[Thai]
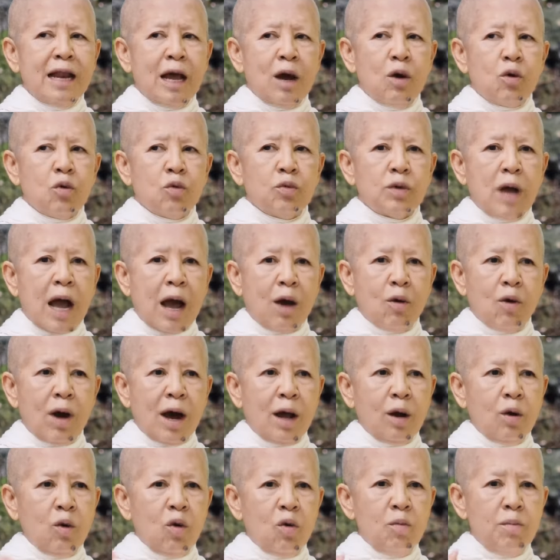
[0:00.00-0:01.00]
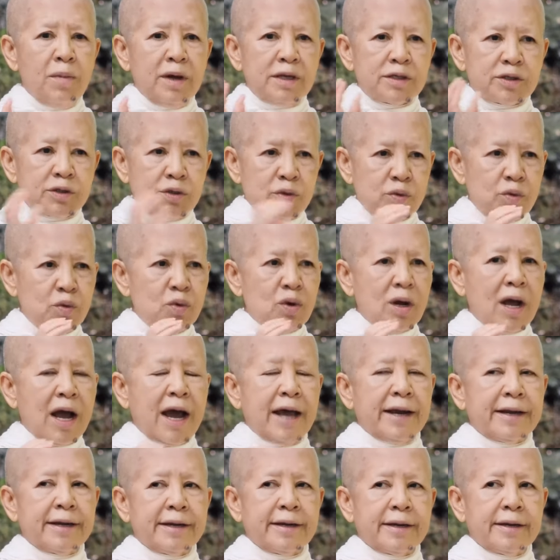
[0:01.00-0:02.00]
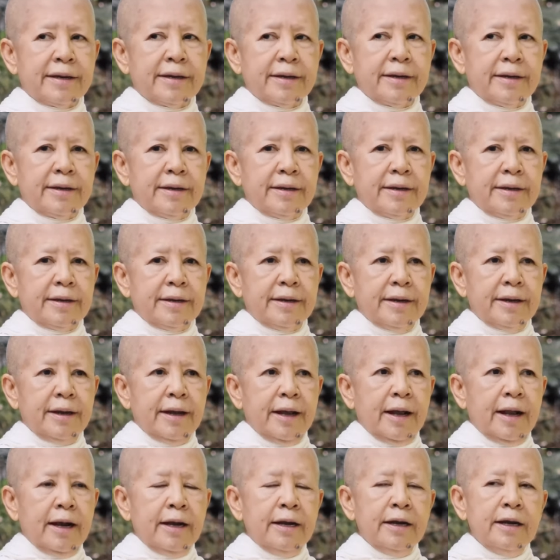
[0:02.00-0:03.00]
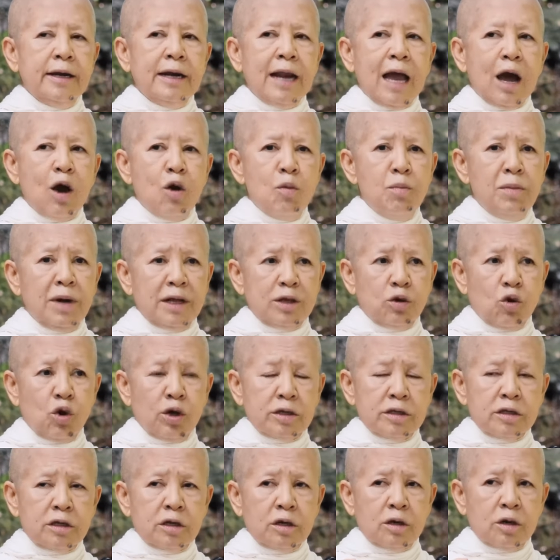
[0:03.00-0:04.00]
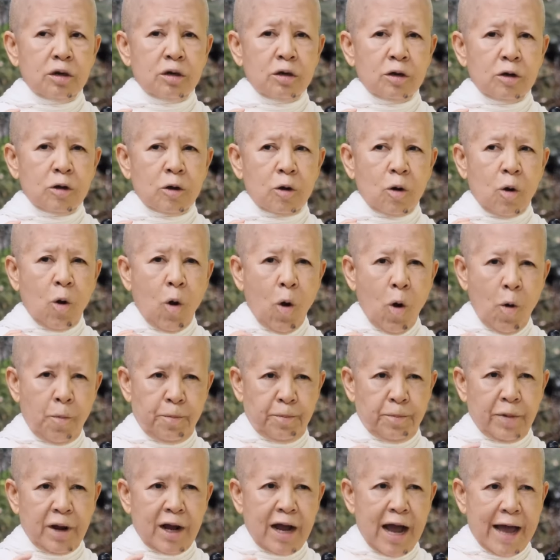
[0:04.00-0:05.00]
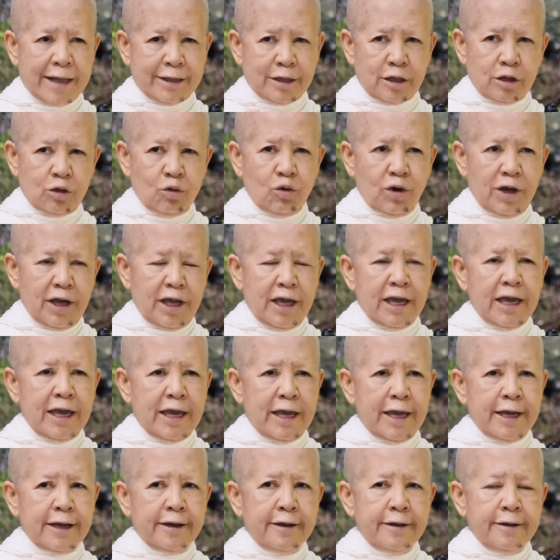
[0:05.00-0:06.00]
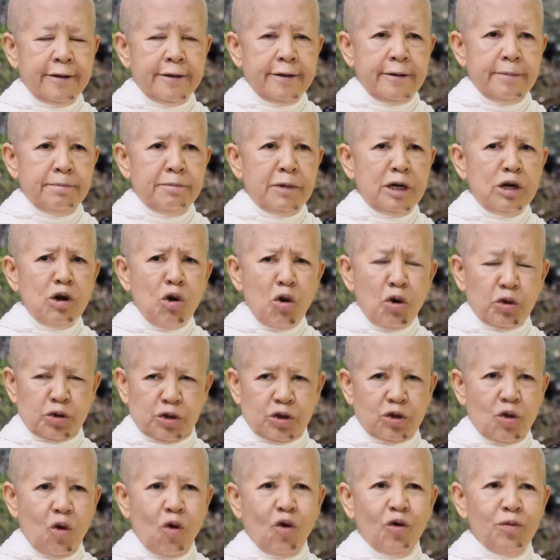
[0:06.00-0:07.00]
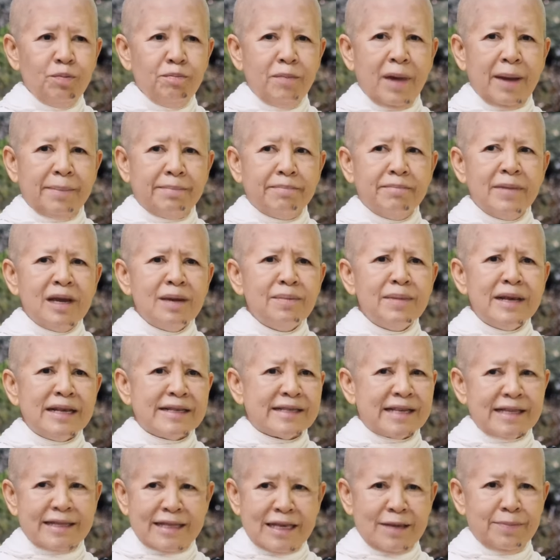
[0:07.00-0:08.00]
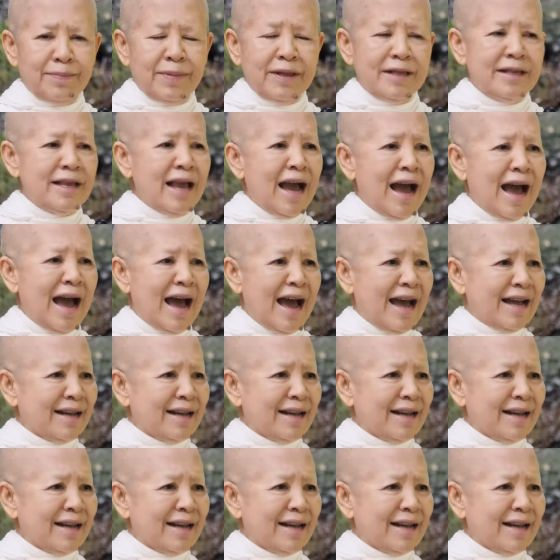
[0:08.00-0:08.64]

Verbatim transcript: เราเอาอารมณ์มาสู้กันหรือเราเหมือนคน ขบกับตัวเองเหมือนอดทนแบบไม่มีสติปัญญา